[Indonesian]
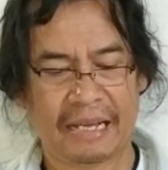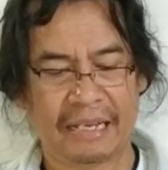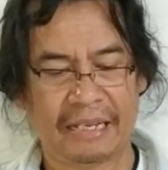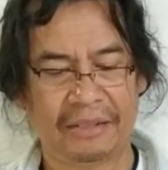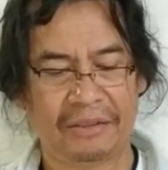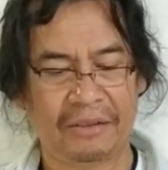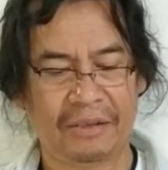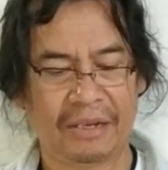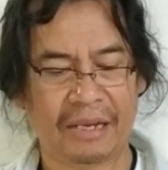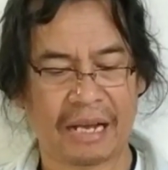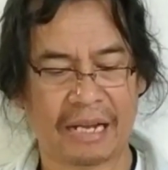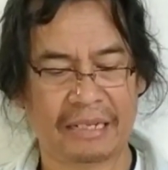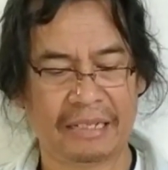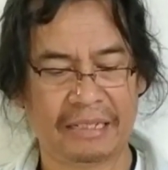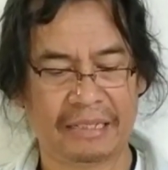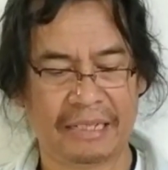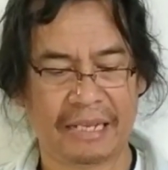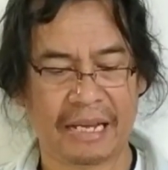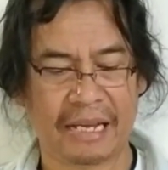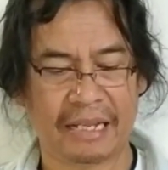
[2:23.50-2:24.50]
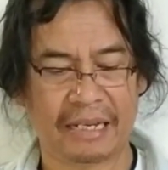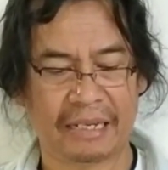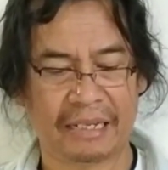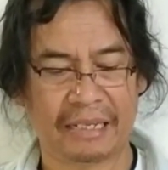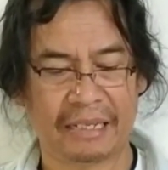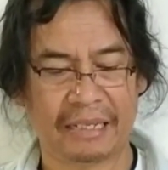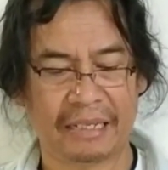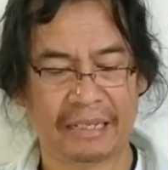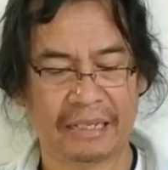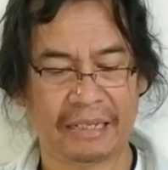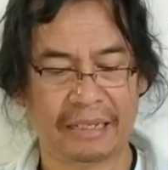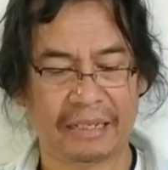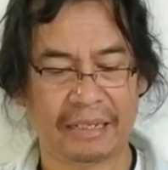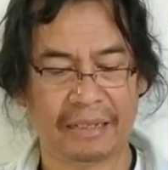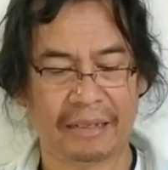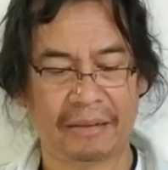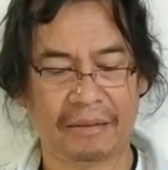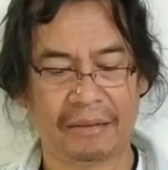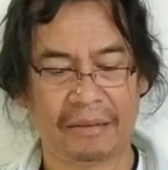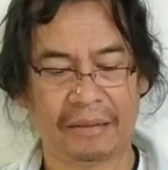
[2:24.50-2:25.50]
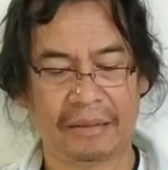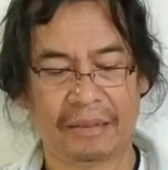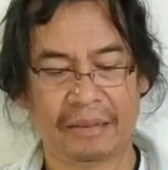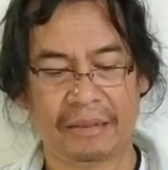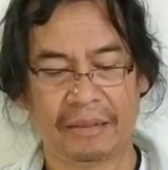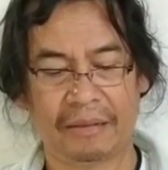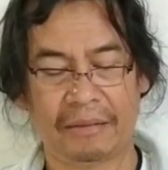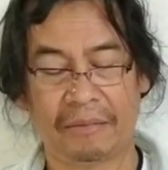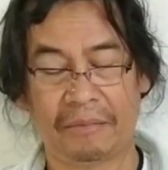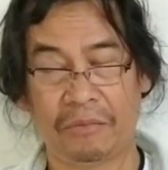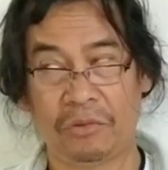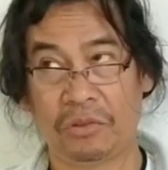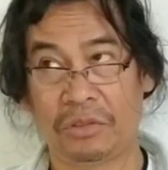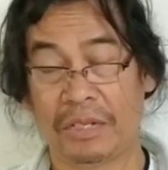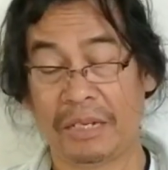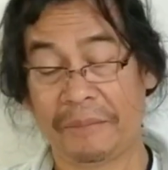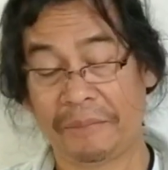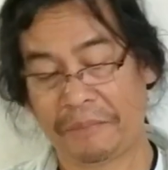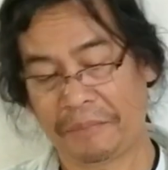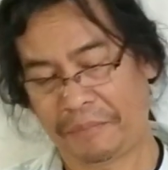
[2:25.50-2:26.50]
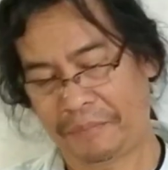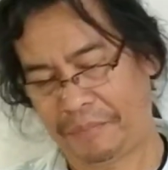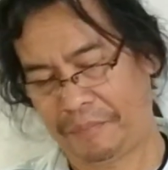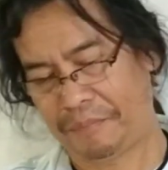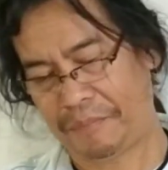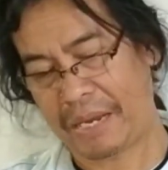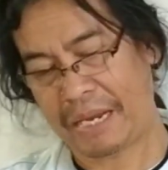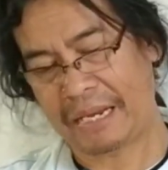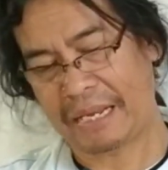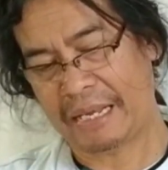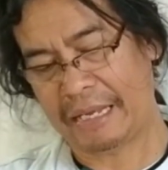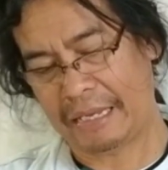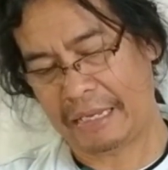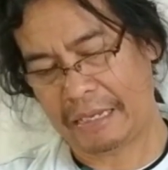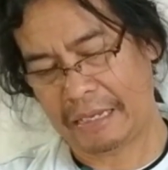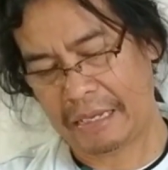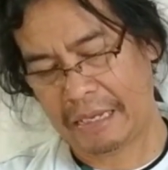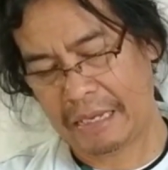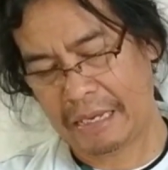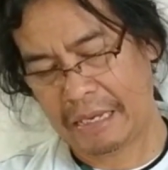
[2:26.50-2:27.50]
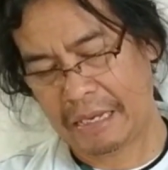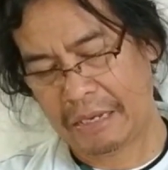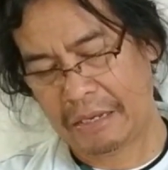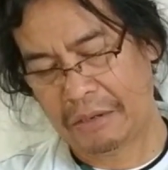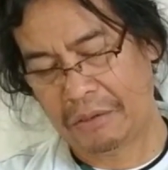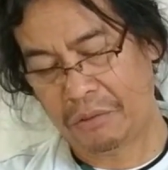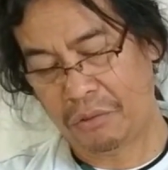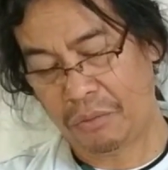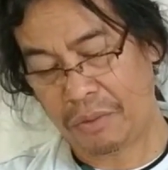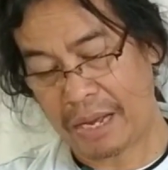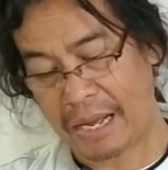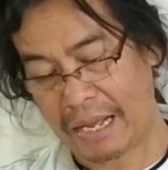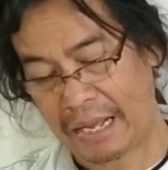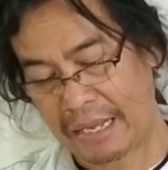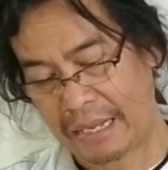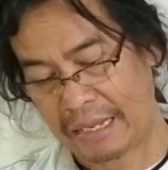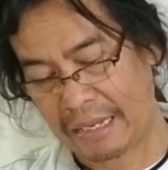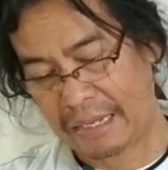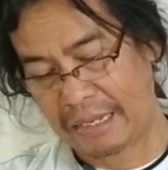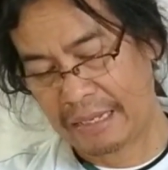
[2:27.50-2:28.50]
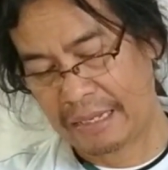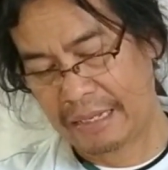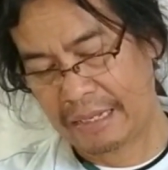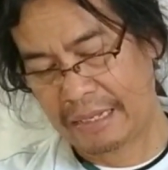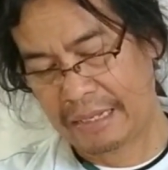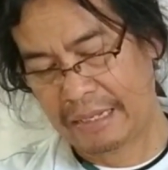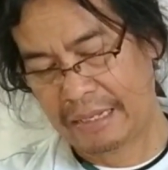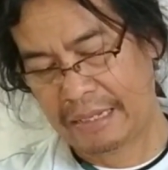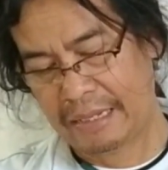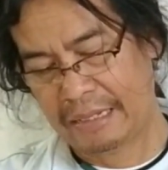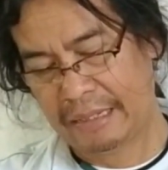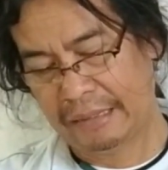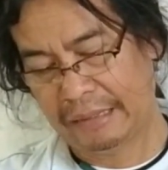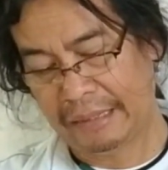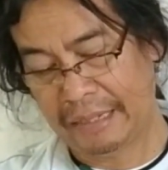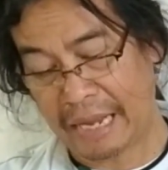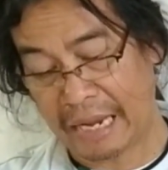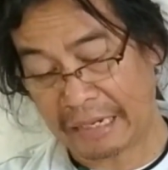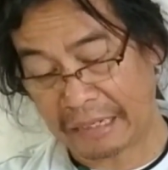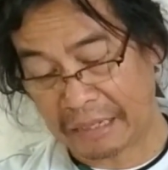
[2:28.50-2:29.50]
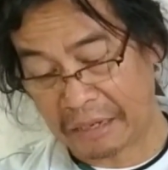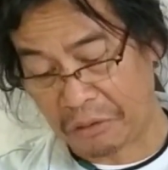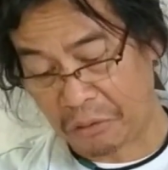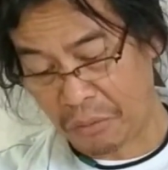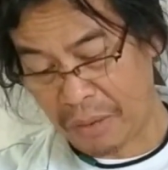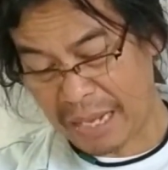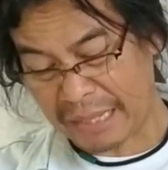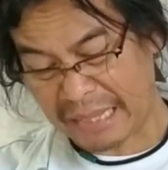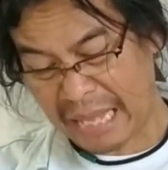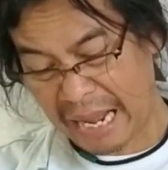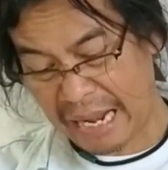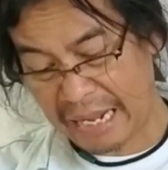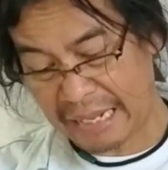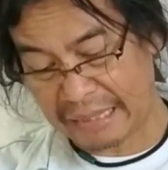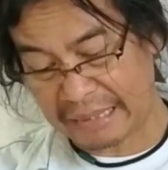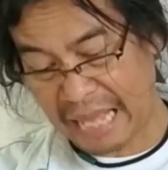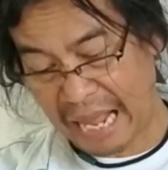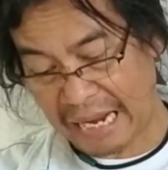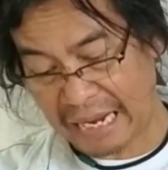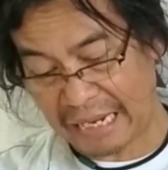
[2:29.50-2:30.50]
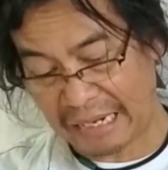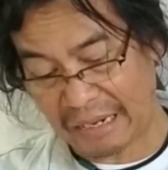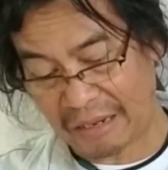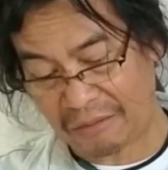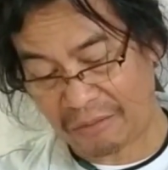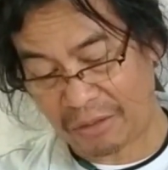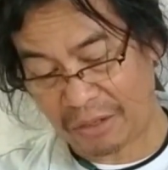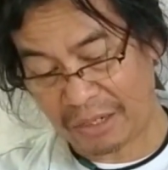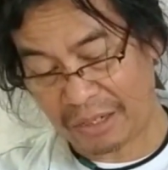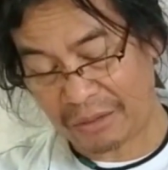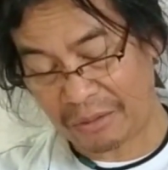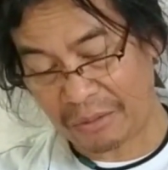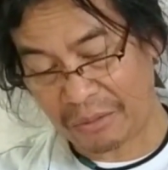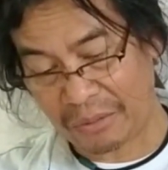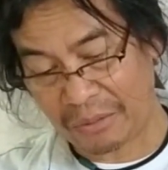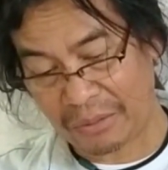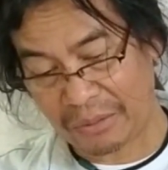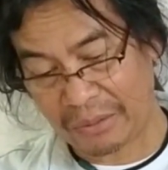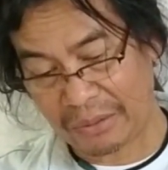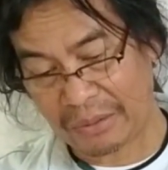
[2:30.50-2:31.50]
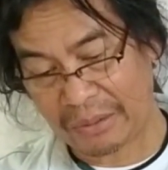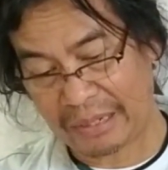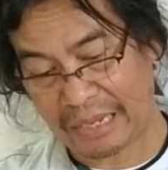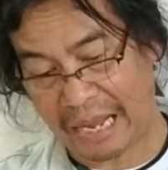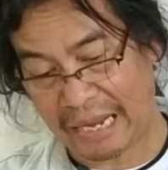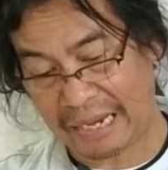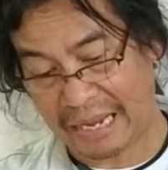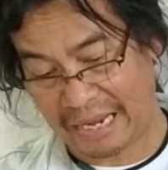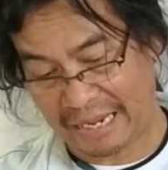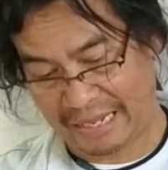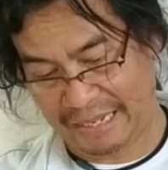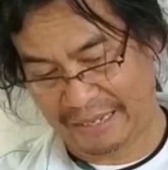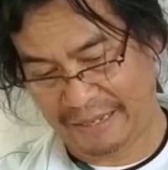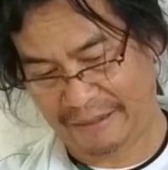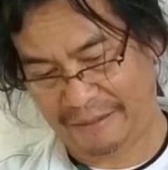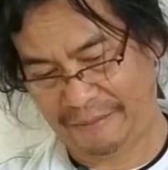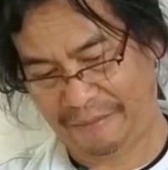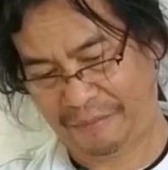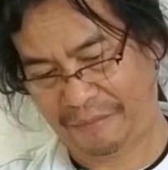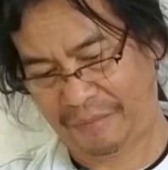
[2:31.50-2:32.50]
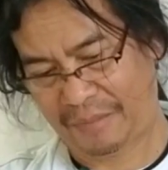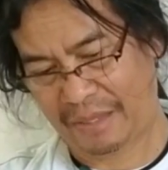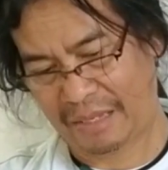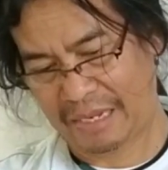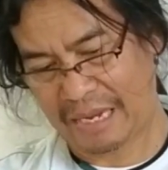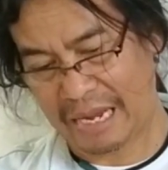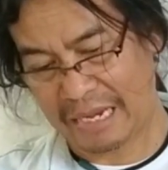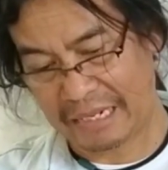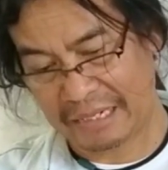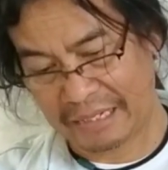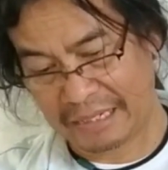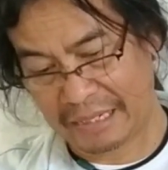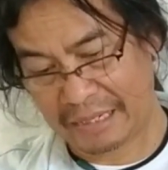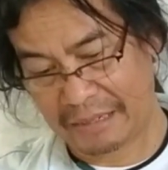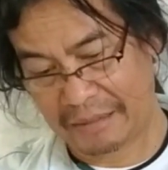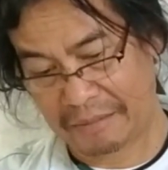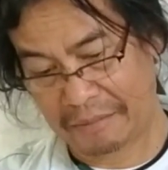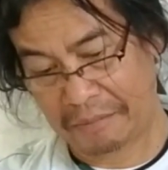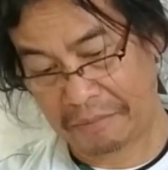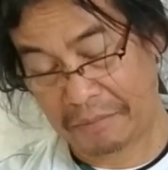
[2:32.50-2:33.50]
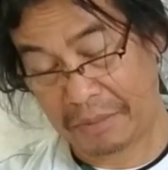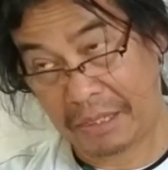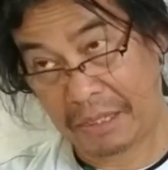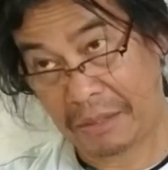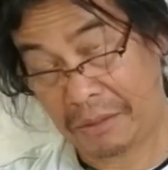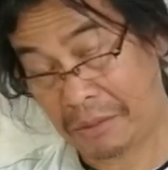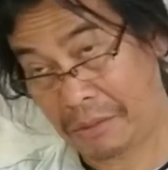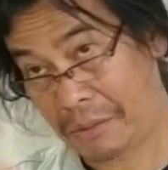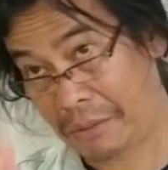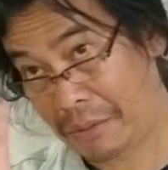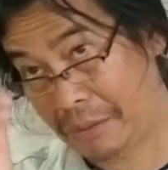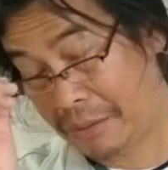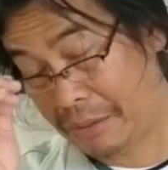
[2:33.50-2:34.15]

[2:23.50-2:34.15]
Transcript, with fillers: Itu hadis dari muslim pendek dua dan kedua ta tangan Allah itu kanan hadisnya begitu